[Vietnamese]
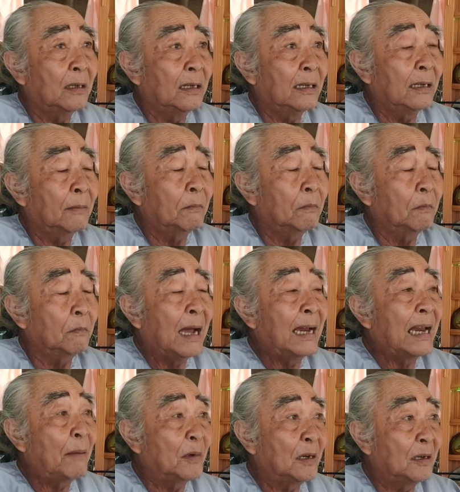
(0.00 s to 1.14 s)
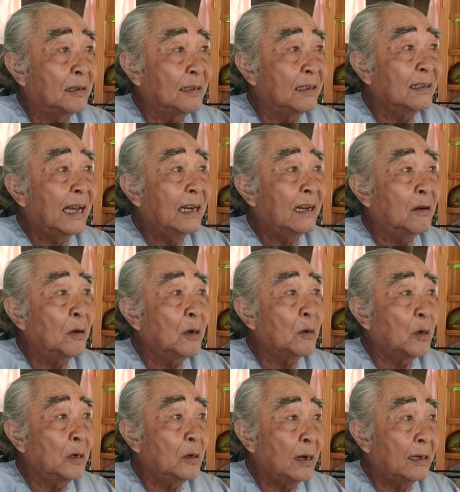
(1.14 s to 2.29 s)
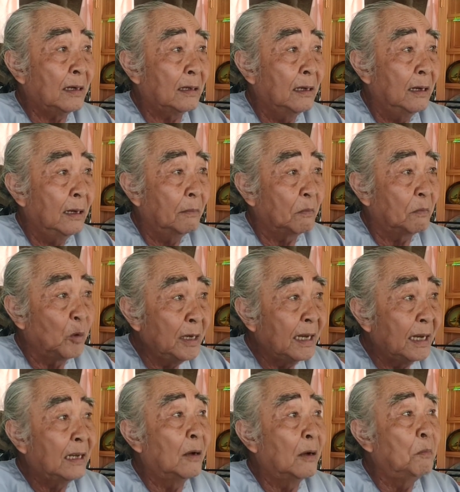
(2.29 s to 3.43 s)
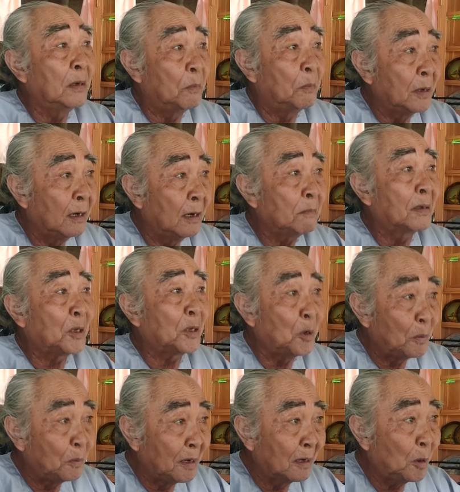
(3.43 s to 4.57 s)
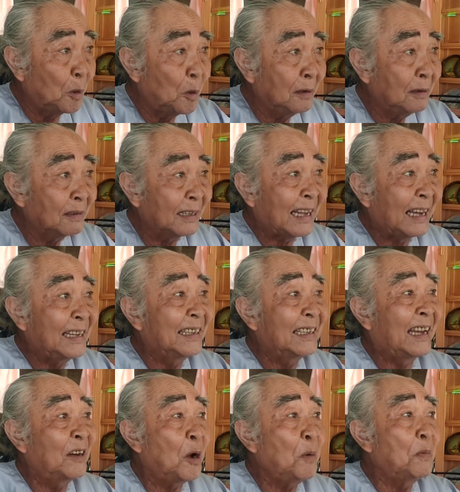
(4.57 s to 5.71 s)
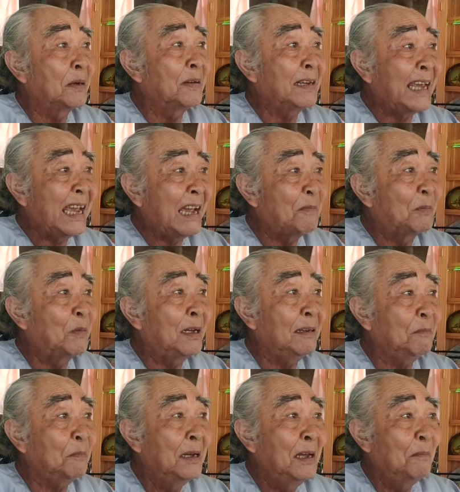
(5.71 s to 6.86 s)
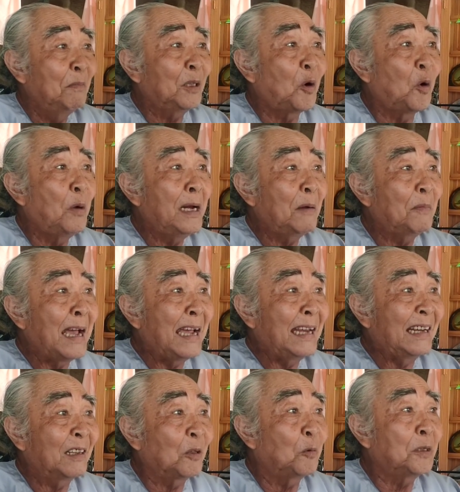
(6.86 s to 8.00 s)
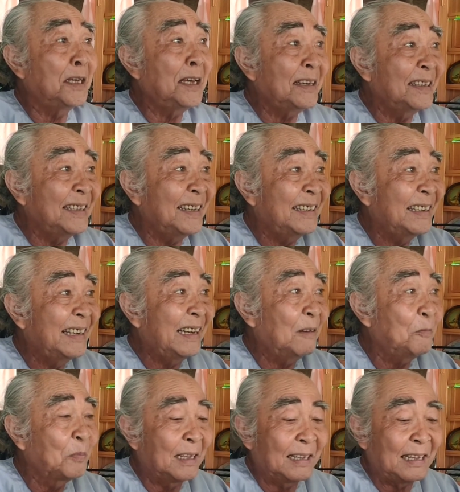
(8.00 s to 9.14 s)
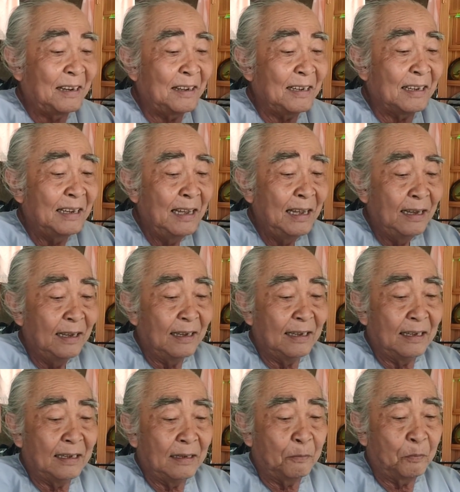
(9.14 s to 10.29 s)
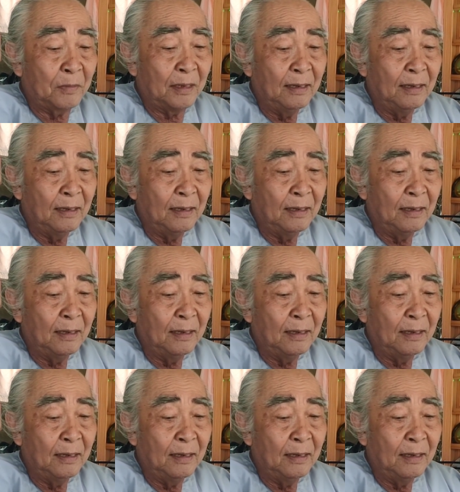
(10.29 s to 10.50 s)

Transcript: hồi năm ba năm rồi đức thầy đã nói câu nói này quý vị lụm lụm được mà tôi lụm được luôn là tại vì thầy nói mình nghe mình mới mới tu mấy năm nay nè tu siết nữa chứ nha giờ thầy nói là à,